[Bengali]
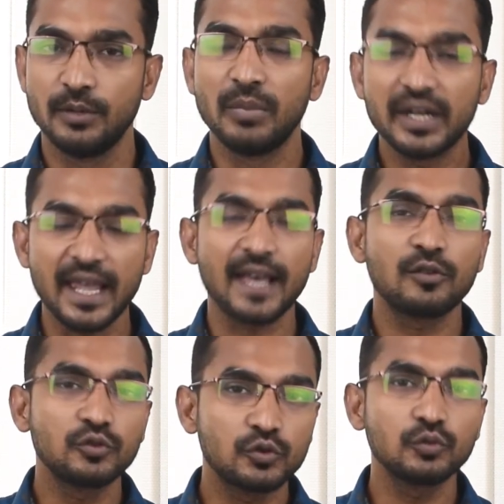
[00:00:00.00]
বাট
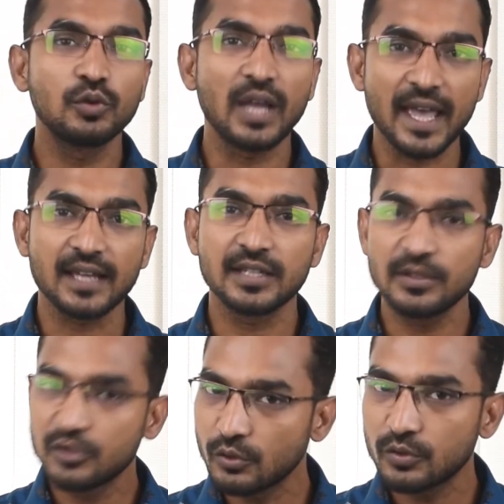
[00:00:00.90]
এখন শুধু একটাই
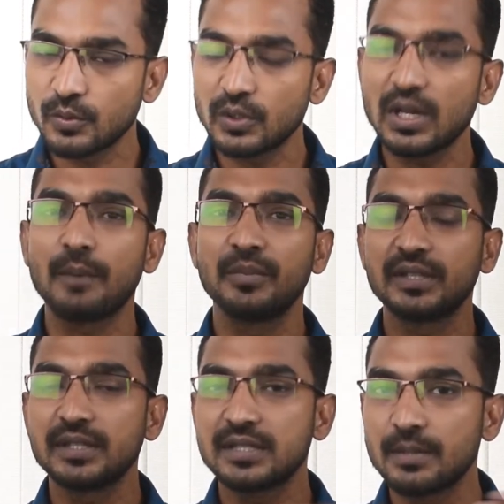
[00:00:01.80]
জরুরি হলো
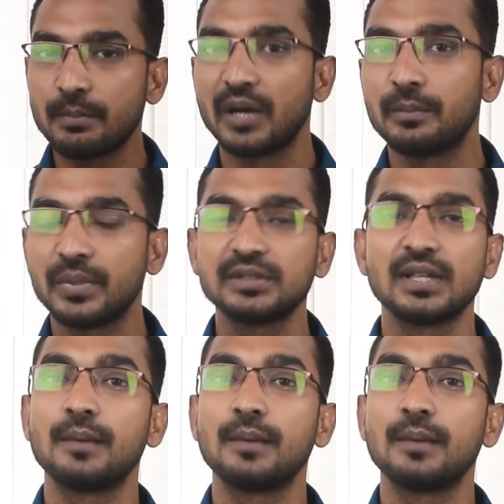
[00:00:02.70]
আপনাদের যে পারপাস